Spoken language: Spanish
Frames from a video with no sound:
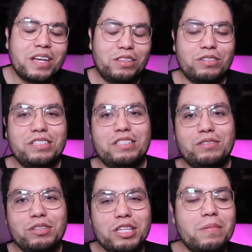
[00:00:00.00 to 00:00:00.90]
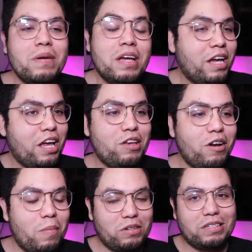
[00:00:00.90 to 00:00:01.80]
Entonces es un tip que
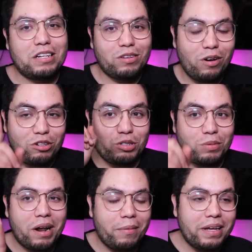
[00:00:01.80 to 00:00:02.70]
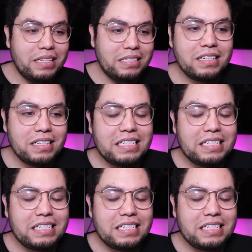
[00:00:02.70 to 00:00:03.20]
yo lo personal solo lo he hecho una vez